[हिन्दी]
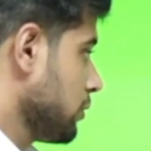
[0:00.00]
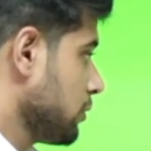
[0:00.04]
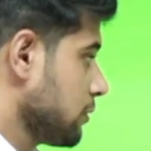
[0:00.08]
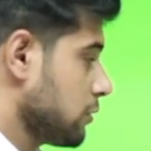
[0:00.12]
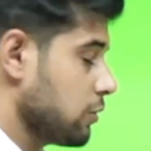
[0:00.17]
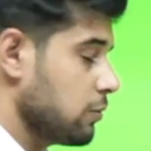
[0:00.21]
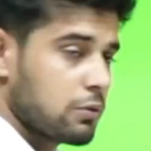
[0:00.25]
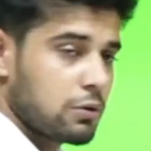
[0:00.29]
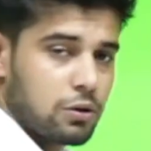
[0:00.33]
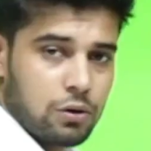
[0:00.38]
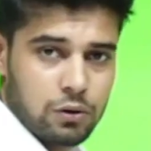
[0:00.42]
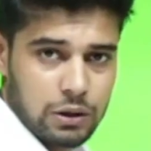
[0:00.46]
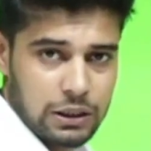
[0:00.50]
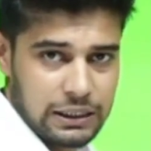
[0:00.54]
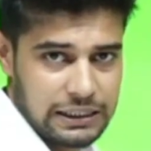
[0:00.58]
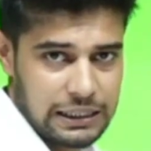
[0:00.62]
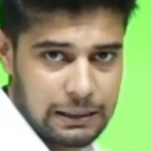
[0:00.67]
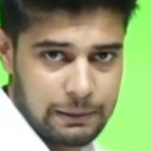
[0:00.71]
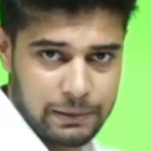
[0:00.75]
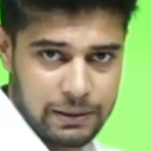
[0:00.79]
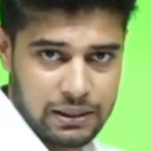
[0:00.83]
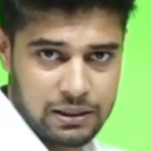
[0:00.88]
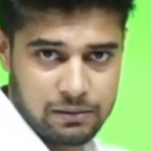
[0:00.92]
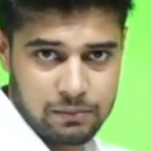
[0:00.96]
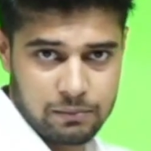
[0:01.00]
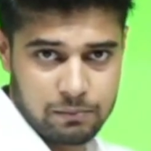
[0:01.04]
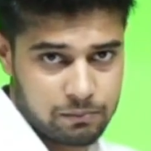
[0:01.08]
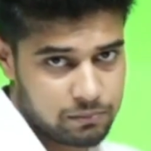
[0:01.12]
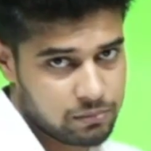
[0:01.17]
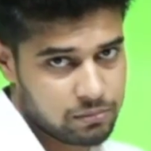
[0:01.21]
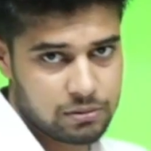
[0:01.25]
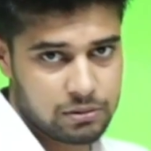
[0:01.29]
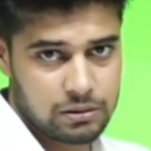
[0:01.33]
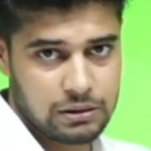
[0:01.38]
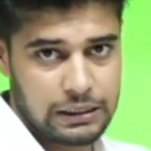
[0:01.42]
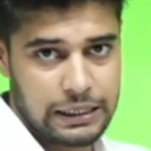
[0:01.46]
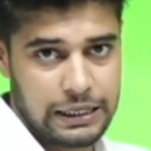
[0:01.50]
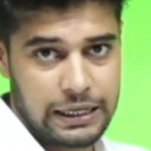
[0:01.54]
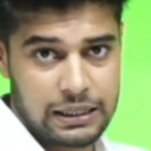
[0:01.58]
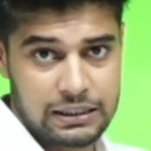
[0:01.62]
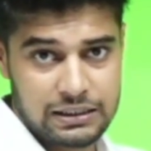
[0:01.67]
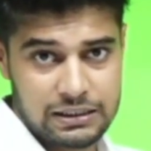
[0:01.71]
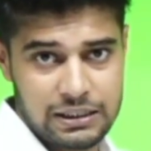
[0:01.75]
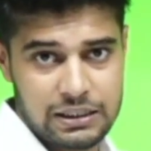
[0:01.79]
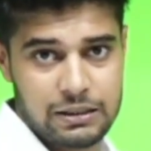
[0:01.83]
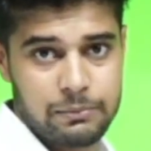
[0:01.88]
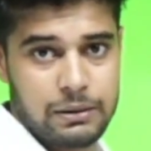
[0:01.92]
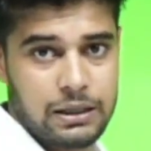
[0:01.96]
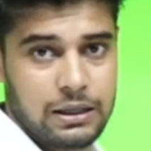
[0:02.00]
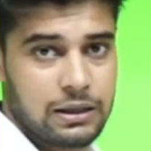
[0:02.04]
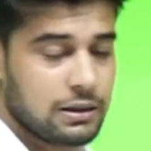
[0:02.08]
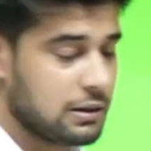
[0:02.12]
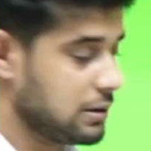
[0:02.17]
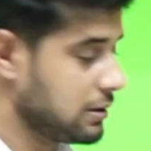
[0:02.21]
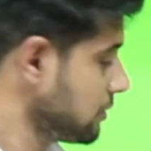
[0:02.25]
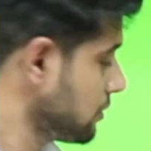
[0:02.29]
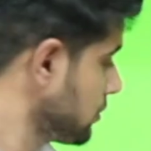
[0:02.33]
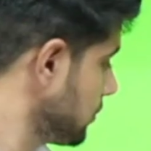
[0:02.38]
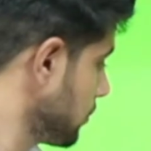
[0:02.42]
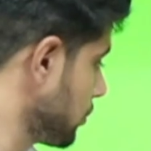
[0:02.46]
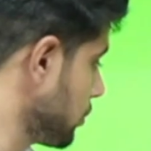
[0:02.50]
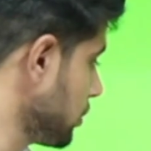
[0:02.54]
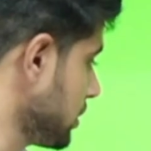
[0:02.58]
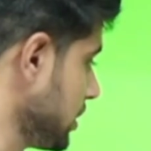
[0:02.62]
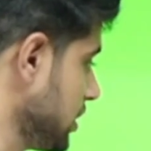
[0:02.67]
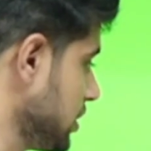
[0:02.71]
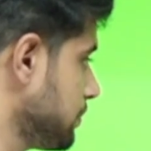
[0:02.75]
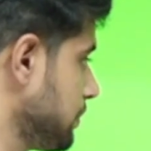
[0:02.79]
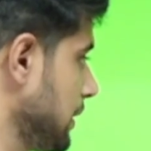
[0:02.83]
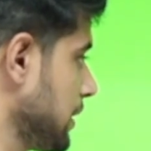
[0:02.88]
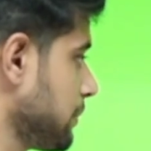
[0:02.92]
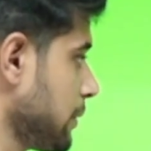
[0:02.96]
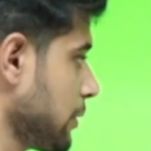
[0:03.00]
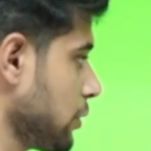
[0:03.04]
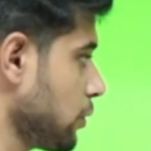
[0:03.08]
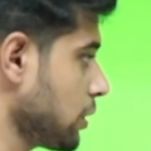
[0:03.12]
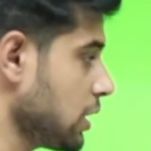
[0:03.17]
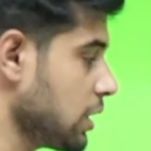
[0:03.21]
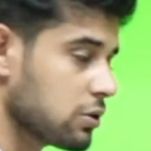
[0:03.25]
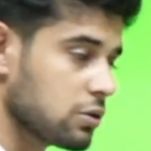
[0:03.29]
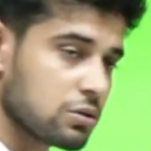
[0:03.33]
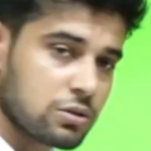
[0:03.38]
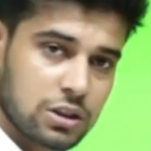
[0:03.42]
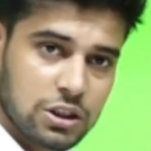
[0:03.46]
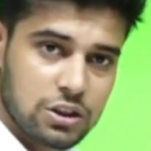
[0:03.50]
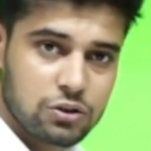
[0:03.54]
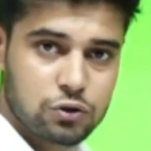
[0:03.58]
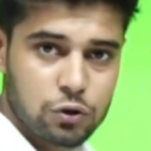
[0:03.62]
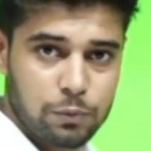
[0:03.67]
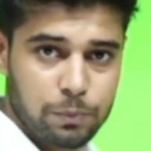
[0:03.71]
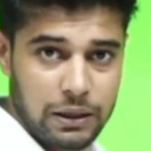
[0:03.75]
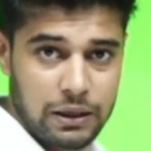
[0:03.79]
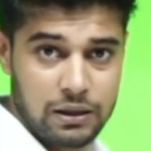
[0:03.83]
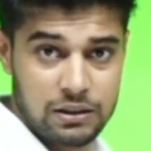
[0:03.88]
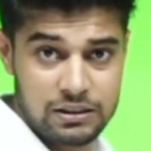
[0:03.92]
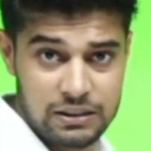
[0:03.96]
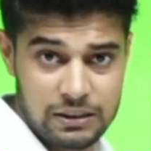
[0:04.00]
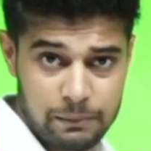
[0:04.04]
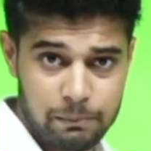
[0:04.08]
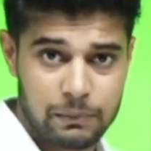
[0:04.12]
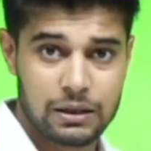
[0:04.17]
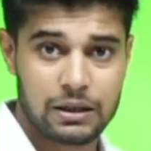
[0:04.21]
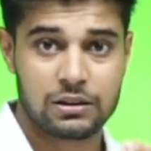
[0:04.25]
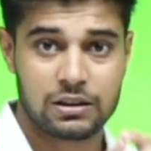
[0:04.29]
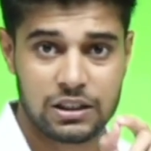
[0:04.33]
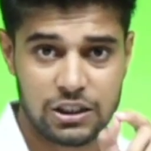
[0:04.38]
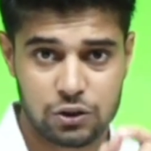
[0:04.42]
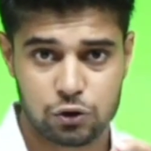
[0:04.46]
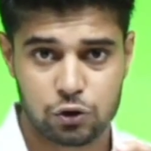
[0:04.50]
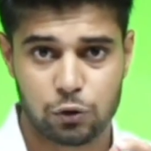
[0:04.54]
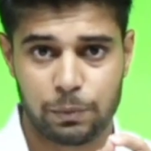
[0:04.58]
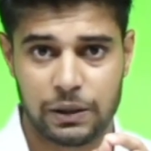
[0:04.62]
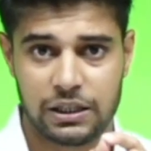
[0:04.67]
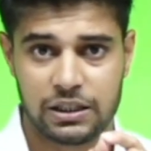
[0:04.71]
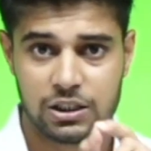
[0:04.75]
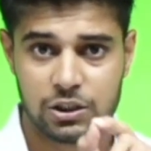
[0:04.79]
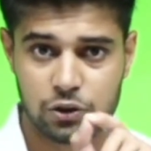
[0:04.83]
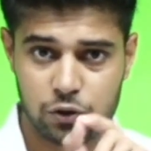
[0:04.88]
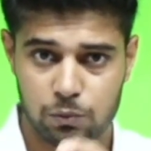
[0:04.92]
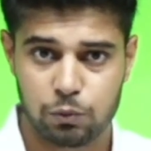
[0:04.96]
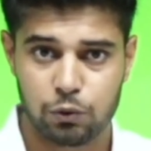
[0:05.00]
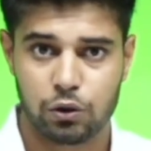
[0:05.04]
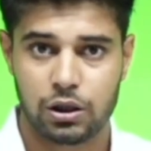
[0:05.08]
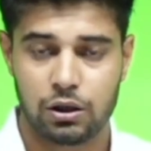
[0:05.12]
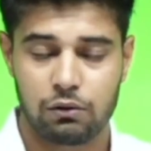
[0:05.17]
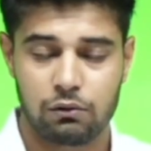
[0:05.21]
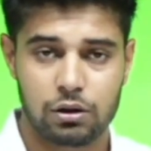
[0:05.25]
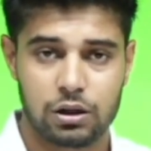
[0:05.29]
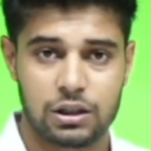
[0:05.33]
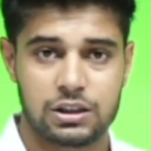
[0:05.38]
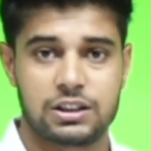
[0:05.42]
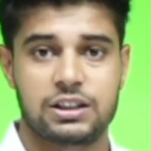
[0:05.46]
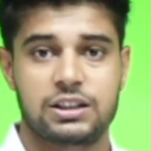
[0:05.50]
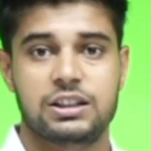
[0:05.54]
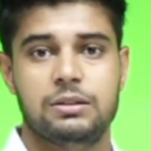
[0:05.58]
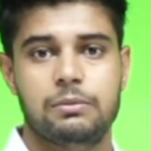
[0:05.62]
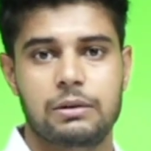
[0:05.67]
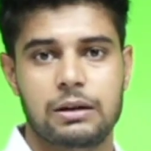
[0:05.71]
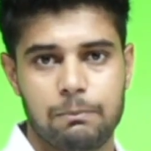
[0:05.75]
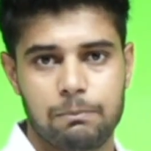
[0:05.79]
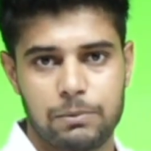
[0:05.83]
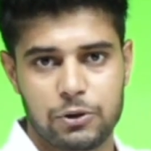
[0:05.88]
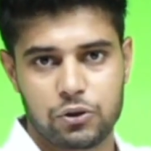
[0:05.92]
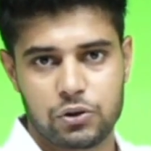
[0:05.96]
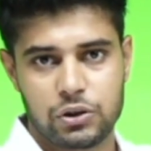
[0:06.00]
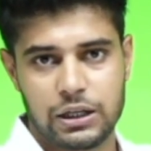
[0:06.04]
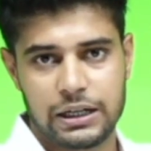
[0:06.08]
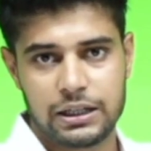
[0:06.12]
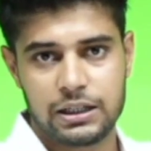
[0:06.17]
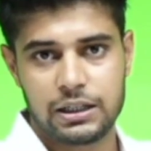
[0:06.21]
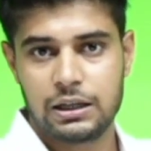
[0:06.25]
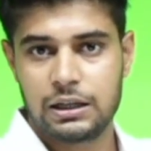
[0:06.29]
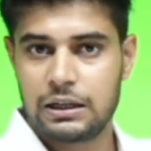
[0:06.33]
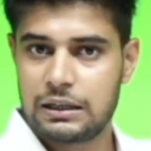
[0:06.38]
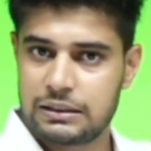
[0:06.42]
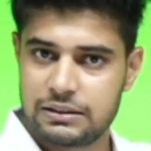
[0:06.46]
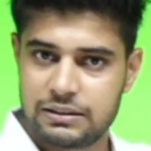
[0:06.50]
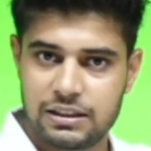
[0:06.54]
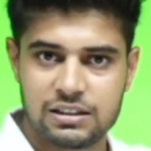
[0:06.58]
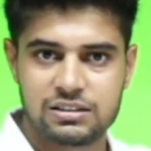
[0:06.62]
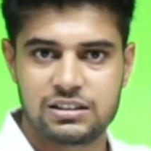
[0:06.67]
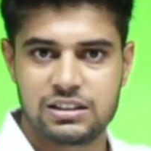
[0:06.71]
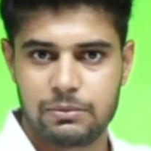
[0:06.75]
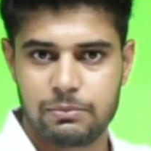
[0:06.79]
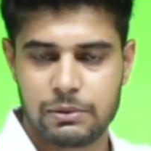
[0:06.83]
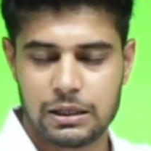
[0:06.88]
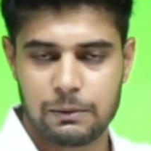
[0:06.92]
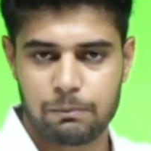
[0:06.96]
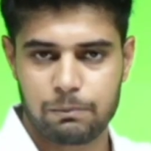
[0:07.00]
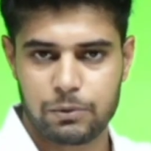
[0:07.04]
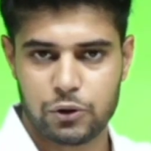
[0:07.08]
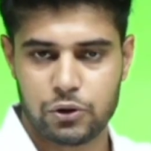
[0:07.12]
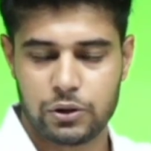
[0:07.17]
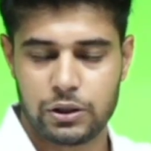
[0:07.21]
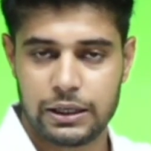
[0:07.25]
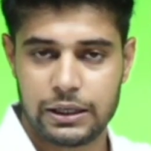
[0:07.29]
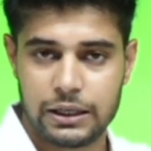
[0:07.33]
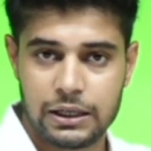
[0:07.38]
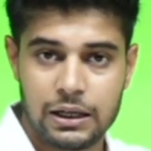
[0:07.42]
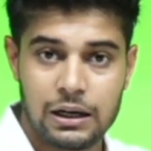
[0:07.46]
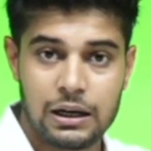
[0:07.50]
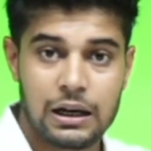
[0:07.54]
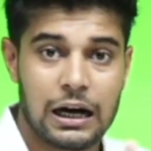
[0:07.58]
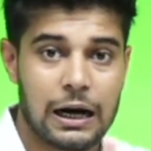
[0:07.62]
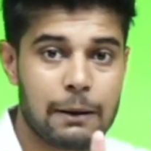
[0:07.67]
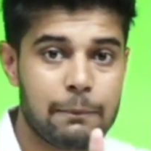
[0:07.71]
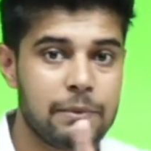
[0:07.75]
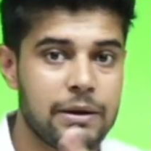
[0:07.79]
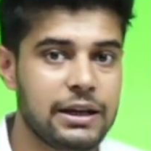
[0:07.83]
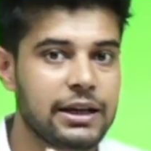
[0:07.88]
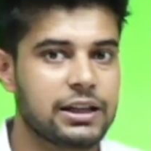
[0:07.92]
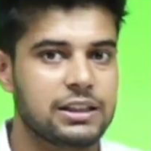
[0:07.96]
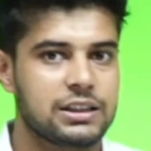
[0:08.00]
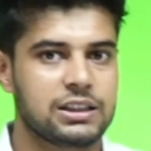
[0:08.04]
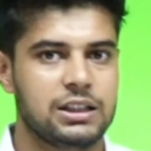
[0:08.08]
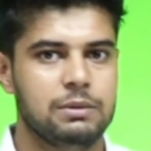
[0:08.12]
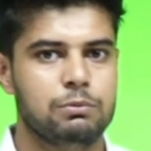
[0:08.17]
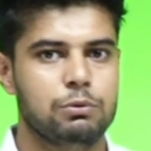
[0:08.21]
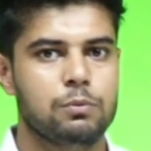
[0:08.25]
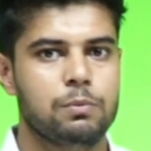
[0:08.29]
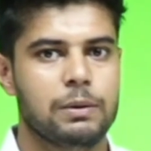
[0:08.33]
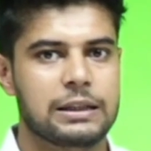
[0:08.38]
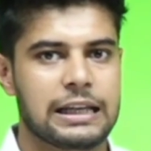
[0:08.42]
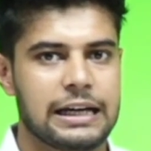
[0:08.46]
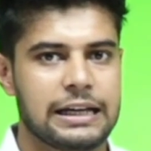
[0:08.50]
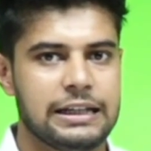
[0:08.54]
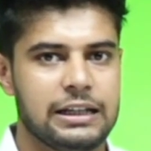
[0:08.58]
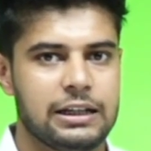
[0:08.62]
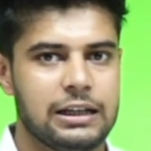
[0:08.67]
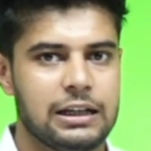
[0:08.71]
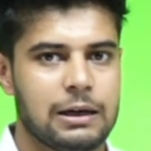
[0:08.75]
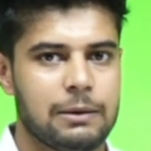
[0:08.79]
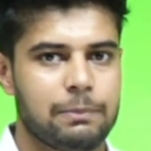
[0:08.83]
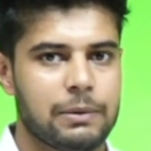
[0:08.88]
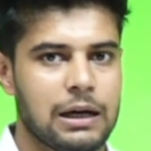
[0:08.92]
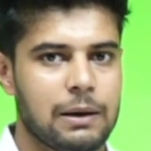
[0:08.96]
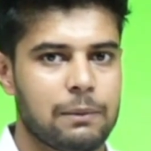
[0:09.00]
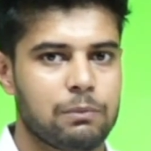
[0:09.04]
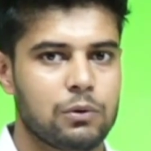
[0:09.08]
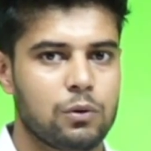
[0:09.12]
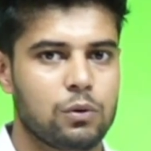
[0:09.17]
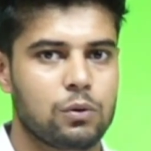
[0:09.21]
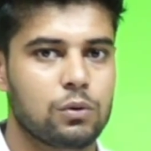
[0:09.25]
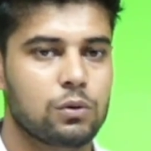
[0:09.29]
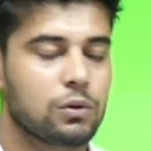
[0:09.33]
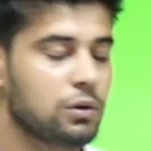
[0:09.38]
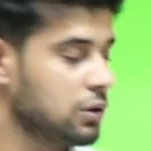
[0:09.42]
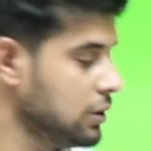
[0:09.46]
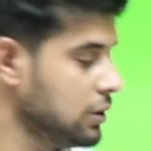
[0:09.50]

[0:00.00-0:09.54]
तुमको हो गई यहाँ पे एक दिन में तुमको तीस पेज पढ़ोगे तो तीन सौ पेज नंबर तीन सौ पेज की जो बुक है वो कितने दिन में कंप्लीट हो जाएगी दस दिन में कंप्लीट हो जाएगी अब मैंने कितनी बुक बताई है यहाँ पे आप लोगों को